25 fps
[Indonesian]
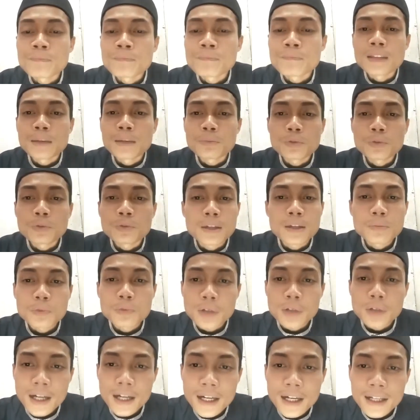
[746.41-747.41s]
dan
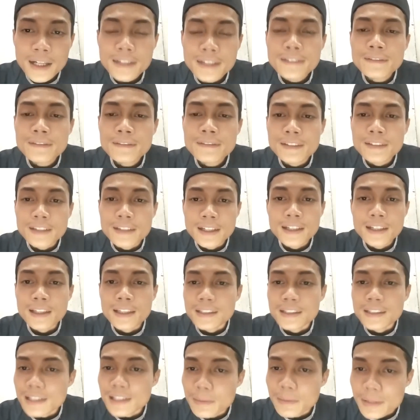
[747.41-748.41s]
mudah-mudahan ya
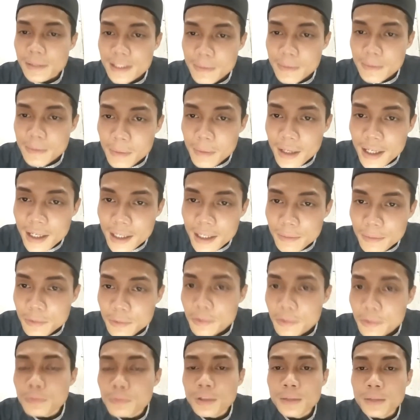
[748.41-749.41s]
kita sama-sama berharap
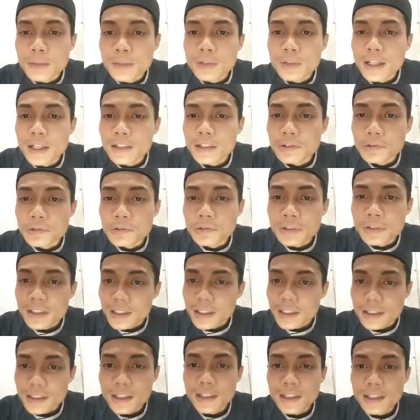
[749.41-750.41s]
dulu mudah-mudahan duduknya
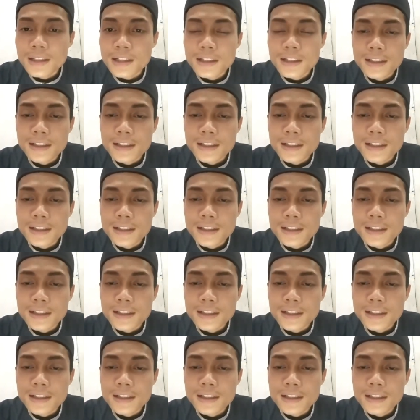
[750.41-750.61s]
kita